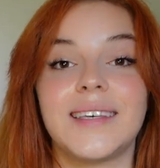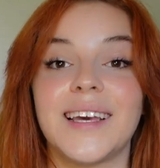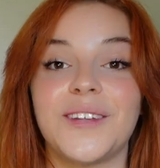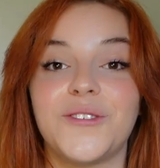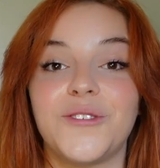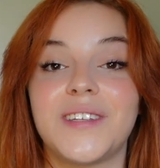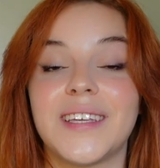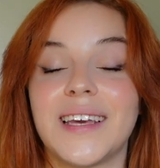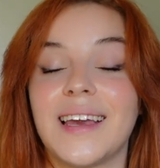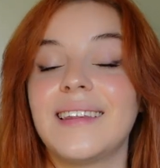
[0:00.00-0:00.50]
qui a
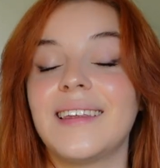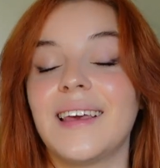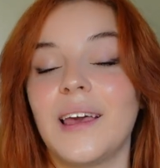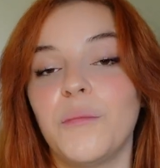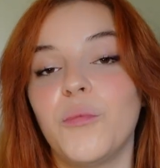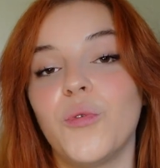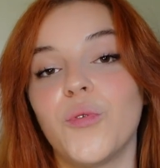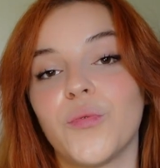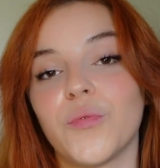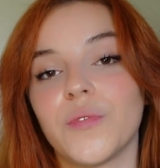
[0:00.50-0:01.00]
de très
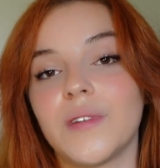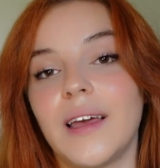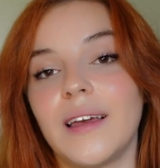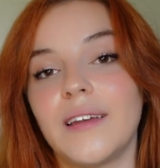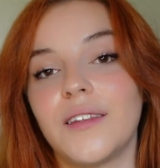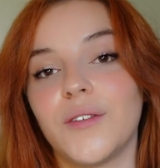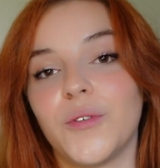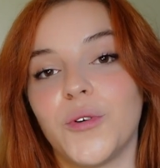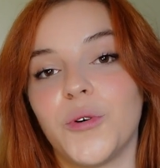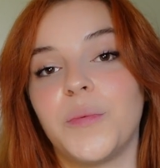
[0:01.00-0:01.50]
très beaux
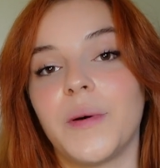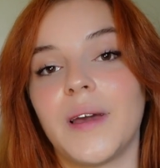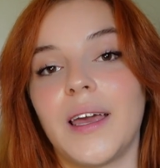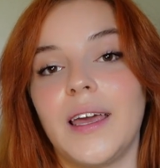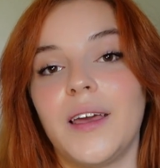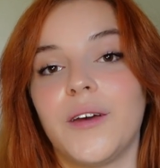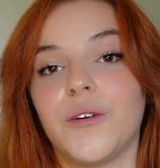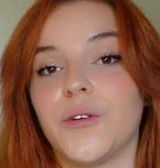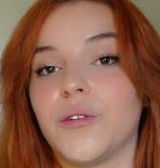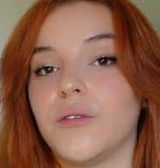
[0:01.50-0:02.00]
contacts
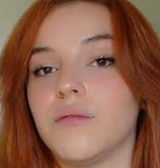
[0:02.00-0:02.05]
auprès